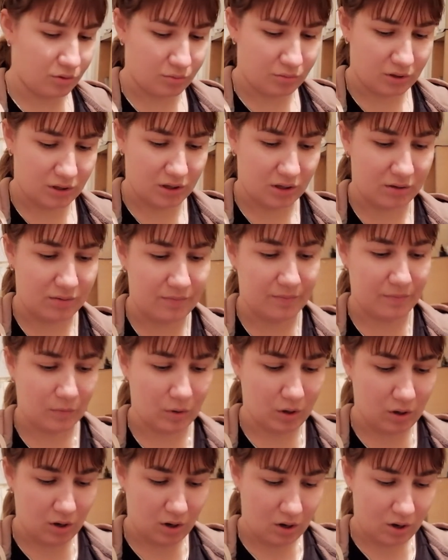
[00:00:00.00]
У меня
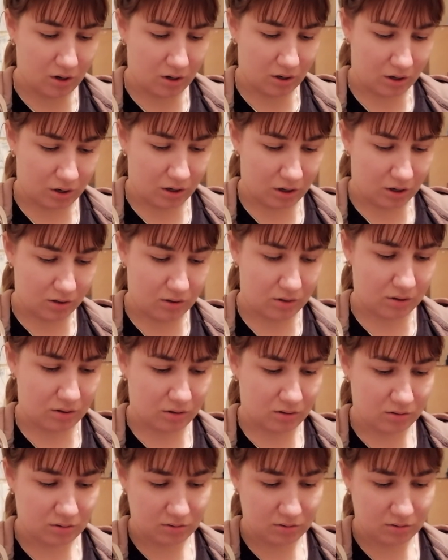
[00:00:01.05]
как раз